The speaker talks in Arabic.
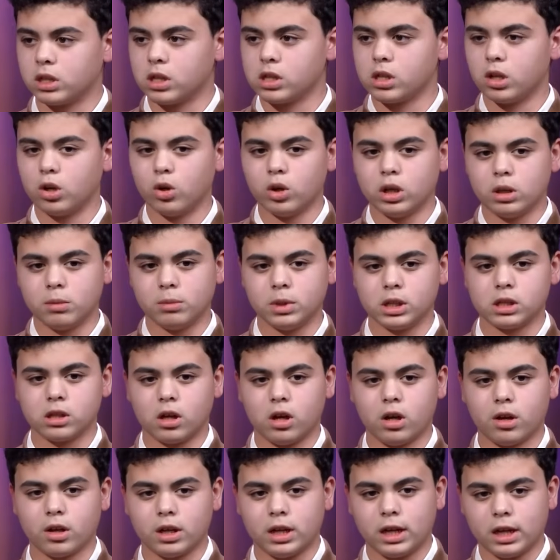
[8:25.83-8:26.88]
اللي هو اللي بيسعر
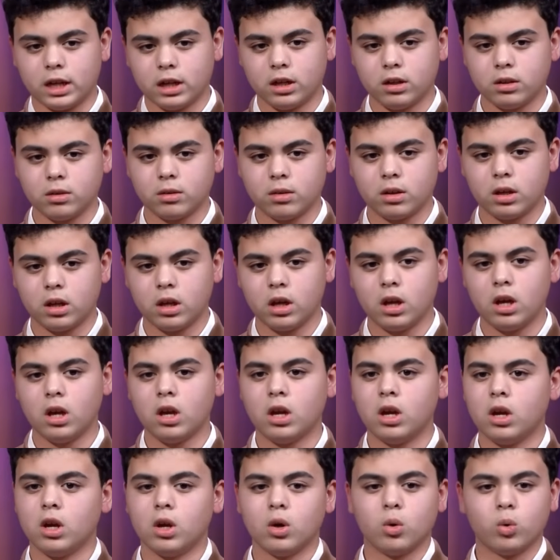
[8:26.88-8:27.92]
الحاجه
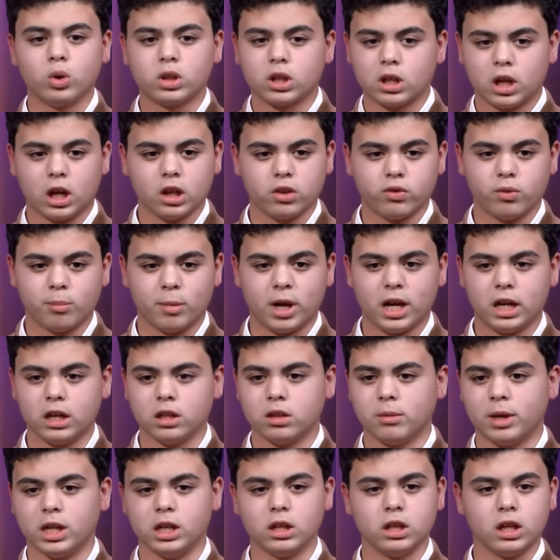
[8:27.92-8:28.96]
وتتحط في محل بقى
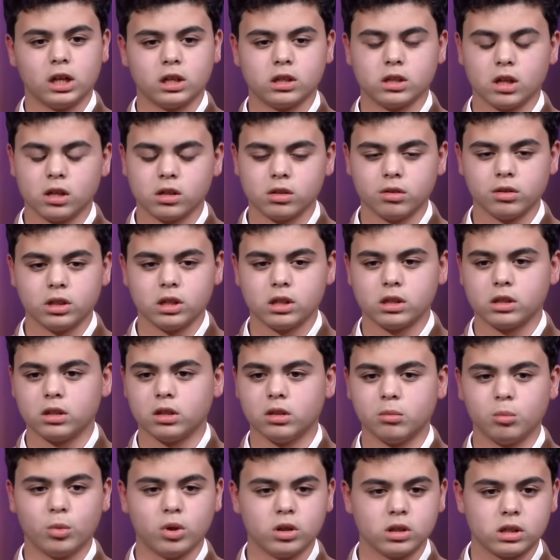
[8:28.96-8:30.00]
للاكسسوارز
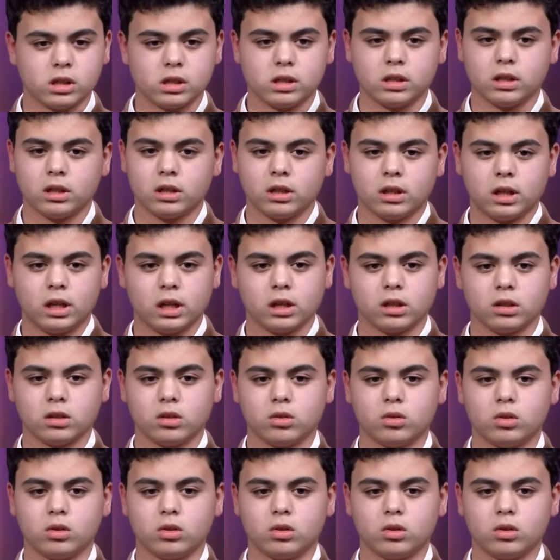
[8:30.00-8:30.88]
للمجز للحاجات دي كلها